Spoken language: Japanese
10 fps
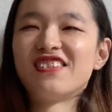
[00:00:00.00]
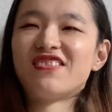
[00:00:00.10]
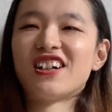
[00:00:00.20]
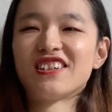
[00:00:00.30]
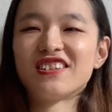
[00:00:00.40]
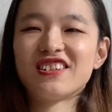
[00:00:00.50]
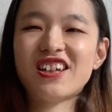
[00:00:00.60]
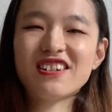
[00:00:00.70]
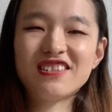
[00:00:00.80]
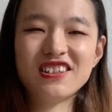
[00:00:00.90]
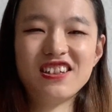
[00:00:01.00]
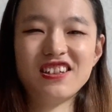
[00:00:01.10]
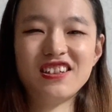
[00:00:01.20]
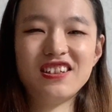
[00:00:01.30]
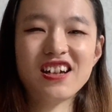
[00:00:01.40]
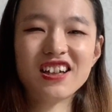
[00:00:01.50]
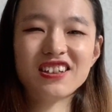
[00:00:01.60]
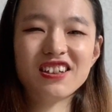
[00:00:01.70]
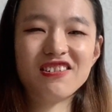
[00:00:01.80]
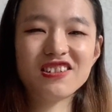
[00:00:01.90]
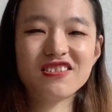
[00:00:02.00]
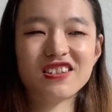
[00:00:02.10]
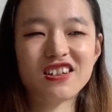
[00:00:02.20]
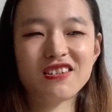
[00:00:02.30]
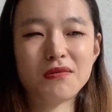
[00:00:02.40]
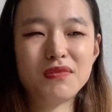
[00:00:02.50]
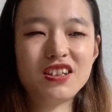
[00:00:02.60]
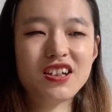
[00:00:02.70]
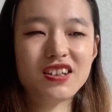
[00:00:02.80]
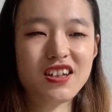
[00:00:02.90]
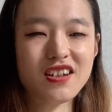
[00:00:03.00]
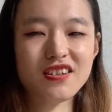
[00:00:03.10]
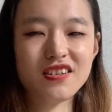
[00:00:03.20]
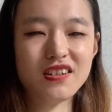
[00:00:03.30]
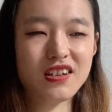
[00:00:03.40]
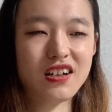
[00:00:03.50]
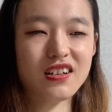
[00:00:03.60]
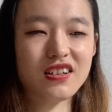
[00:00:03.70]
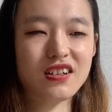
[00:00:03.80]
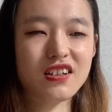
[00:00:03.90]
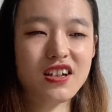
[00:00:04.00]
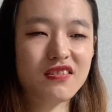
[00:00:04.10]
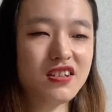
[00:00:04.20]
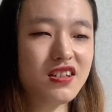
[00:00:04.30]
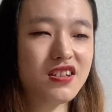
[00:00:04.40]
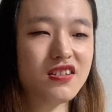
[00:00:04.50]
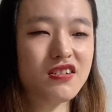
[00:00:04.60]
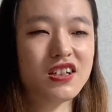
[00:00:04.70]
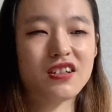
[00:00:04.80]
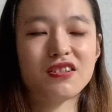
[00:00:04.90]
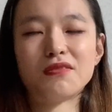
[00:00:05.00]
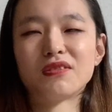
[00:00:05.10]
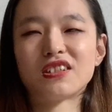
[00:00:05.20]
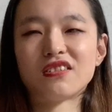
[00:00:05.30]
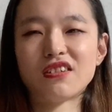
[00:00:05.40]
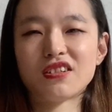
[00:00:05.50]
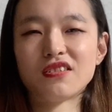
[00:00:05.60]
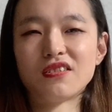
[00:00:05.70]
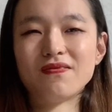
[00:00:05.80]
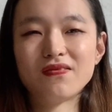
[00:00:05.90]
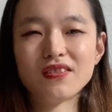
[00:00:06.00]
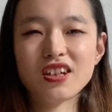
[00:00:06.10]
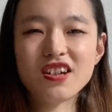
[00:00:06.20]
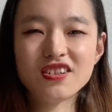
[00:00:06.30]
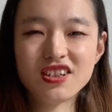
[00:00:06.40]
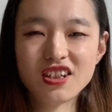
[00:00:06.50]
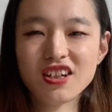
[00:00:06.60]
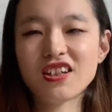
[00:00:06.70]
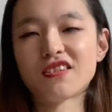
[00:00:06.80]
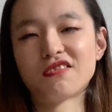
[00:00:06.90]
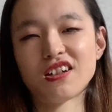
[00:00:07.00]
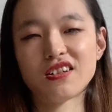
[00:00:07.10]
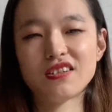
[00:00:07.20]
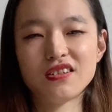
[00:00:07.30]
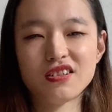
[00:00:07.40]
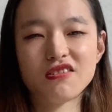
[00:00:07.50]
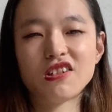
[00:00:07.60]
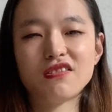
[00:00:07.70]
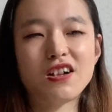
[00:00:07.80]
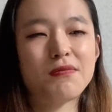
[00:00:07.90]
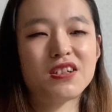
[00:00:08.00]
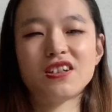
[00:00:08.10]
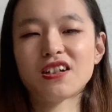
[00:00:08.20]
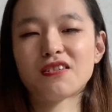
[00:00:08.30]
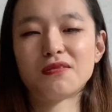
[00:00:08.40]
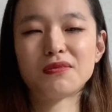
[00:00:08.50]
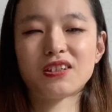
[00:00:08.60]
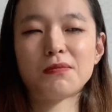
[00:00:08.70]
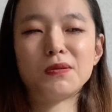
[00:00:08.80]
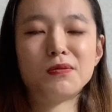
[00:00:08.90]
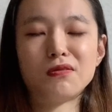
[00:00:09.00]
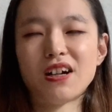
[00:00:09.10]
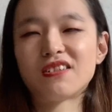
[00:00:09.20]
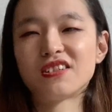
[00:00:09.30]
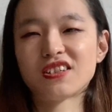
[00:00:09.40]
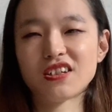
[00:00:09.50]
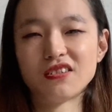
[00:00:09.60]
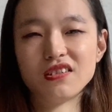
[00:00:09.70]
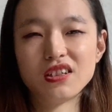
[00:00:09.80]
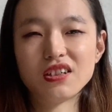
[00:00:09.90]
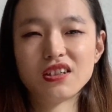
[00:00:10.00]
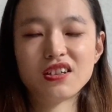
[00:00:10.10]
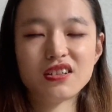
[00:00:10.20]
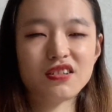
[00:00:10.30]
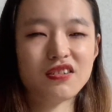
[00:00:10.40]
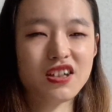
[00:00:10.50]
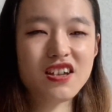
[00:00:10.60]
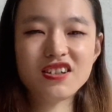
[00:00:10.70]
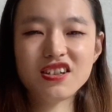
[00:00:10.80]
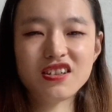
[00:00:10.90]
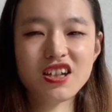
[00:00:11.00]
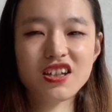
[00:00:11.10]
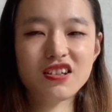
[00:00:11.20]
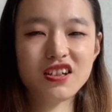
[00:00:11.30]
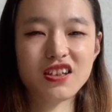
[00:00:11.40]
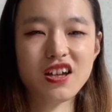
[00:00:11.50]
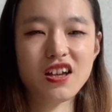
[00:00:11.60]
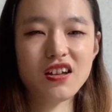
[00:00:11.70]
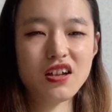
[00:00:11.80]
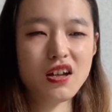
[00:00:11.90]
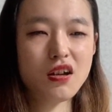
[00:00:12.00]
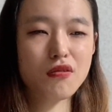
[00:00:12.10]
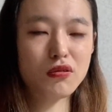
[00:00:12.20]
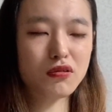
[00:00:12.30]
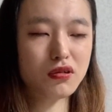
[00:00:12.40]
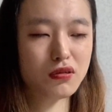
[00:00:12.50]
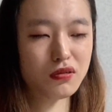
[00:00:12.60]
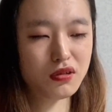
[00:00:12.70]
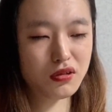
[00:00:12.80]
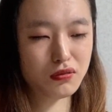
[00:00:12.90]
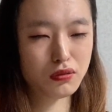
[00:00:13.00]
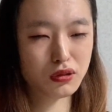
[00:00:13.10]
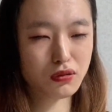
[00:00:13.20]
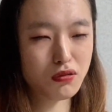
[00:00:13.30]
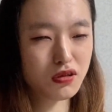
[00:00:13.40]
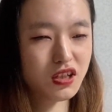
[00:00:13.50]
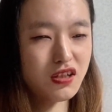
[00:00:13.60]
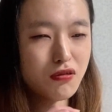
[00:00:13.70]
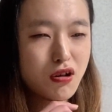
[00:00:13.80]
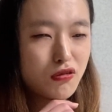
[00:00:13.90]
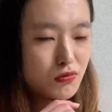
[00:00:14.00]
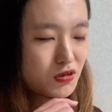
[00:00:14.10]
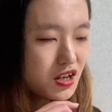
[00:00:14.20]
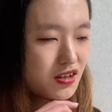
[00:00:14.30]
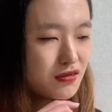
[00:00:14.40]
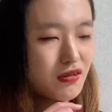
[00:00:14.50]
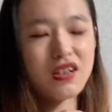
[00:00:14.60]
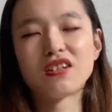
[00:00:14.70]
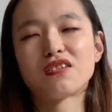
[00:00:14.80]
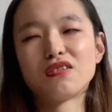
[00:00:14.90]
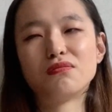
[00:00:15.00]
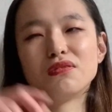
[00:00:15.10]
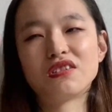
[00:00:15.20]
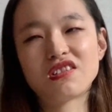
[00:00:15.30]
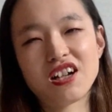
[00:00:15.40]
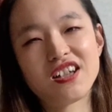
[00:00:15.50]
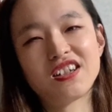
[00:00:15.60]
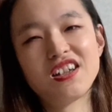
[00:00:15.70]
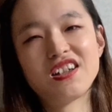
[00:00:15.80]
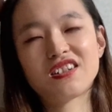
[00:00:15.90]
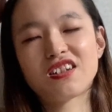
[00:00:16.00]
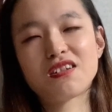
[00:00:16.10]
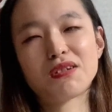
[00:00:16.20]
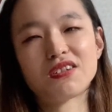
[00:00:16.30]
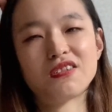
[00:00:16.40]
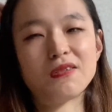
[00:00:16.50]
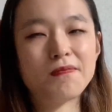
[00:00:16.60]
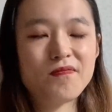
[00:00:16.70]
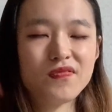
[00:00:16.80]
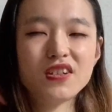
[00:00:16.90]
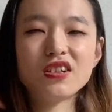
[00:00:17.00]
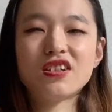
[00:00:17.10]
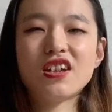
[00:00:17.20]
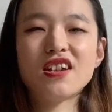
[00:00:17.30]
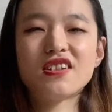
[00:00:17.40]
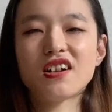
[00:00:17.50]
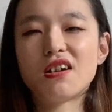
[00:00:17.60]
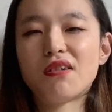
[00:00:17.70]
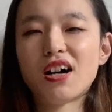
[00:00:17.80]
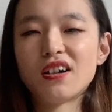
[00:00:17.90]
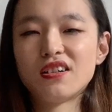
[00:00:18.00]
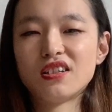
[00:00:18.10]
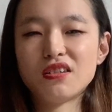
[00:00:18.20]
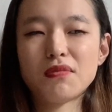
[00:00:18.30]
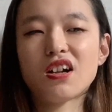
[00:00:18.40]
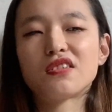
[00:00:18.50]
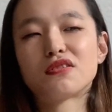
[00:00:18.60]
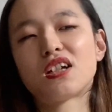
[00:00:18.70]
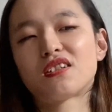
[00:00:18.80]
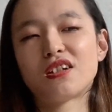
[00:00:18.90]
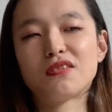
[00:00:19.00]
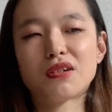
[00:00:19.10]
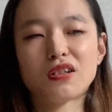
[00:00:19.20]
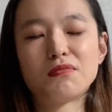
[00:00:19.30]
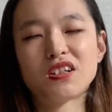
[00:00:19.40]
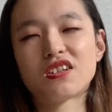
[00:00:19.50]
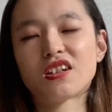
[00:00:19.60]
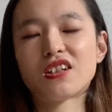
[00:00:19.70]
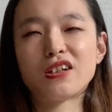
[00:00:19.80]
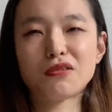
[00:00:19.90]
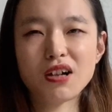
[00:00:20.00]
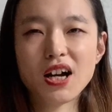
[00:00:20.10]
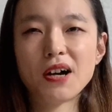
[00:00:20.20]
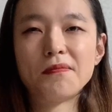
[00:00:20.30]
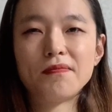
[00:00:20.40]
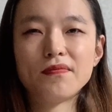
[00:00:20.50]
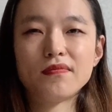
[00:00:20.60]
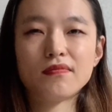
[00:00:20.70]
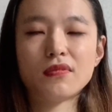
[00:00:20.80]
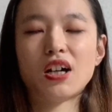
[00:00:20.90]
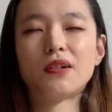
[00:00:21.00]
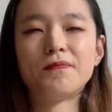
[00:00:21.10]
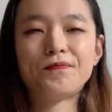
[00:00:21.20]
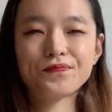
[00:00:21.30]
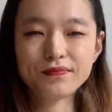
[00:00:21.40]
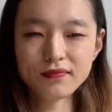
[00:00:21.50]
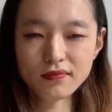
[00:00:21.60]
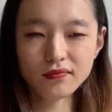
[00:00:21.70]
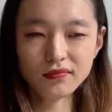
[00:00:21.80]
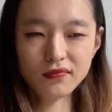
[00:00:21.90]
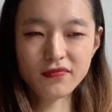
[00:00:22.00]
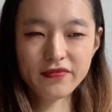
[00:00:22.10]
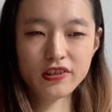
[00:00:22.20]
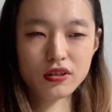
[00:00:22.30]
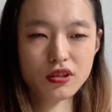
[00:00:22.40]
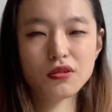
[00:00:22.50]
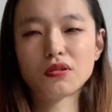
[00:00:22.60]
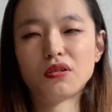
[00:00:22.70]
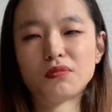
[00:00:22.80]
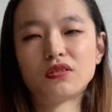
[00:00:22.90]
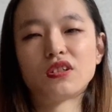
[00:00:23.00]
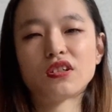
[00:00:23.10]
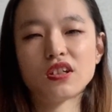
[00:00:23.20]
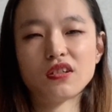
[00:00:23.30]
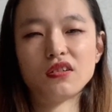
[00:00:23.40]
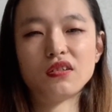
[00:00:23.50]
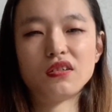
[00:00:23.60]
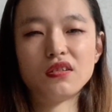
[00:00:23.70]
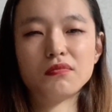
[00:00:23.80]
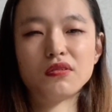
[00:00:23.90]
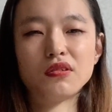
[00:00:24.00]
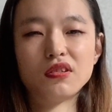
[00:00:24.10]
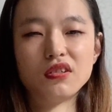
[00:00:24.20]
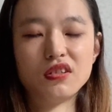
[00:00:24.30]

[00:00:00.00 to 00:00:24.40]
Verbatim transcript: まあ逆にやってほしくないというか見ててあなんか逆にしんどいなって思ったのはその献身的なのはすごい羨ましいなって思った部分はあるんですけどその献身的すぎてこの人鬱陶しいとかわへんのかなって思うぐらい例えばその支援者側、まあ、家族やったりとか友達やったりとかまあすると思うんですけどもう